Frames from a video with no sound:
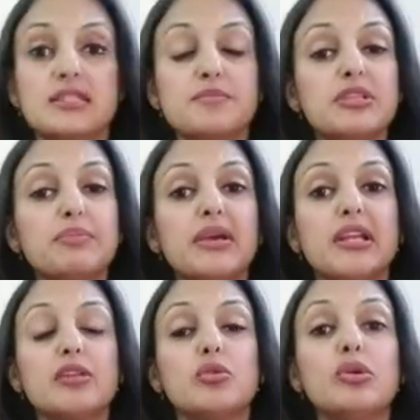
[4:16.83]
सबसे
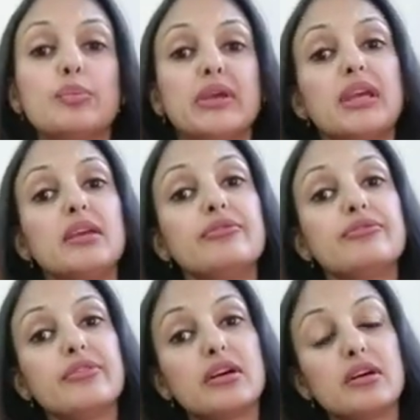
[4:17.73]
पहले तो हमें
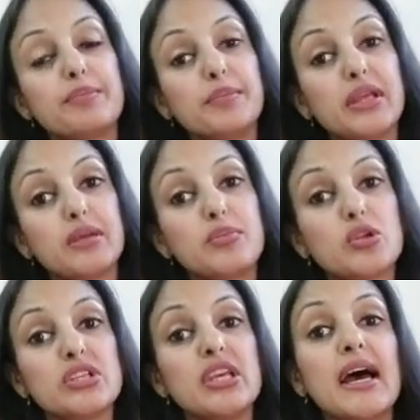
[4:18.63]
अपनी
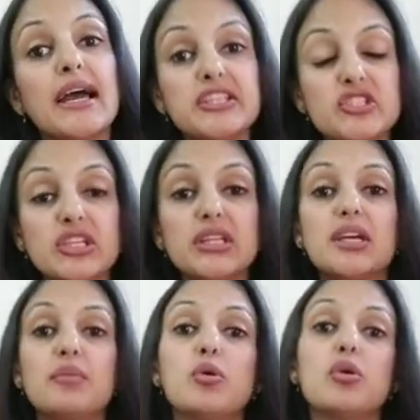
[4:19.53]
बॉडी की हाइजीन
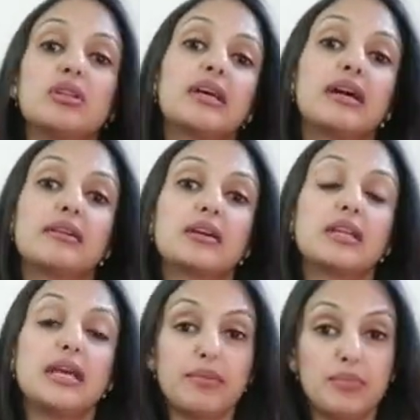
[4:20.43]
का बहुत ध्यान
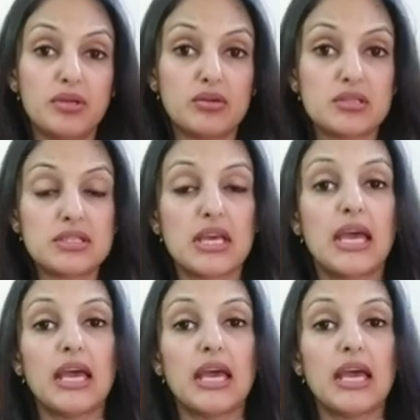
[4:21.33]
रखना है बिकॉज़